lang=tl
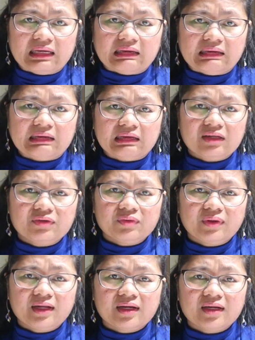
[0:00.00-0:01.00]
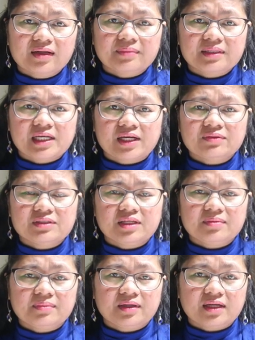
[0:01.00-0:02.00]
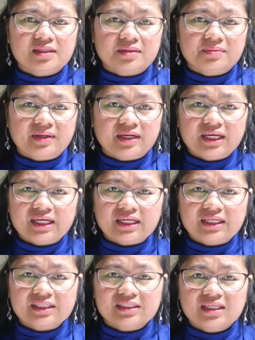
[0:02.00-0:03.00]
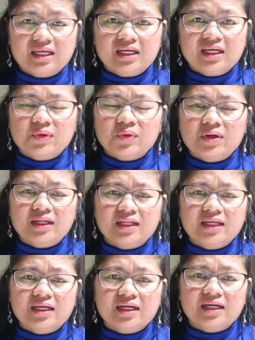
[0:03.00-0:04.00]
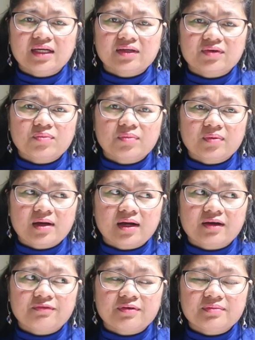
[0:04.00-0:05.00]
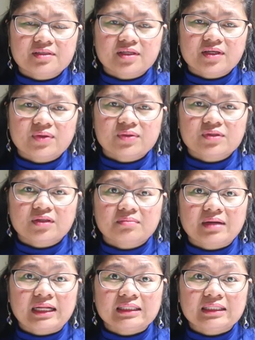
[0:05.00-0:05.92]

Eh, ano, wala ka nang masyadong silbi kasi, best. Kung hindi ka, kung ang afam na seryoso at